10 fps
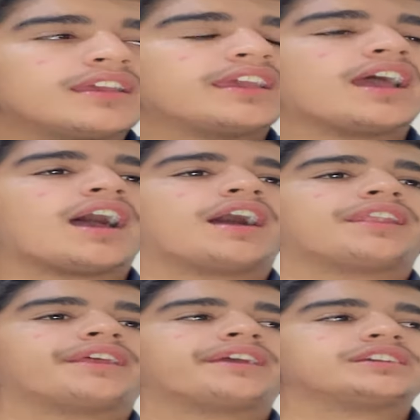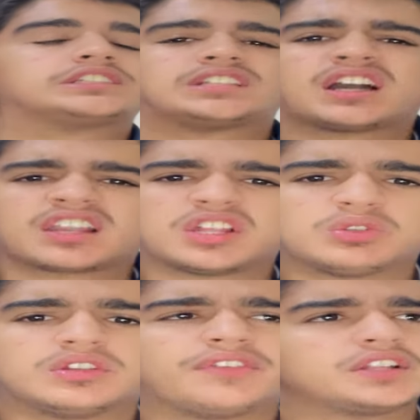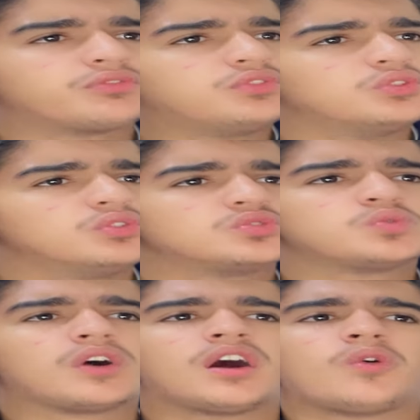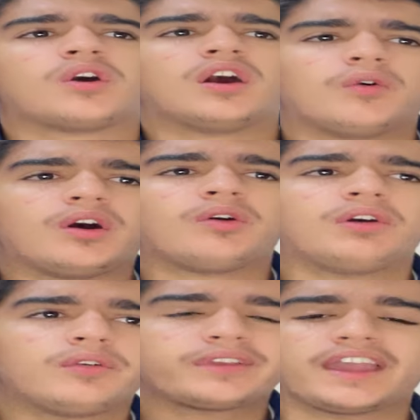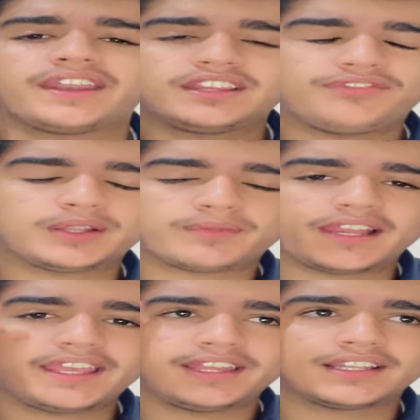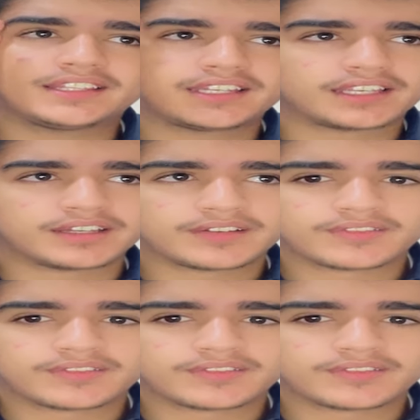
يعني اشتغلت ودفعت فلوس وا وا وا وا يعني دفعت ملايين الدنيا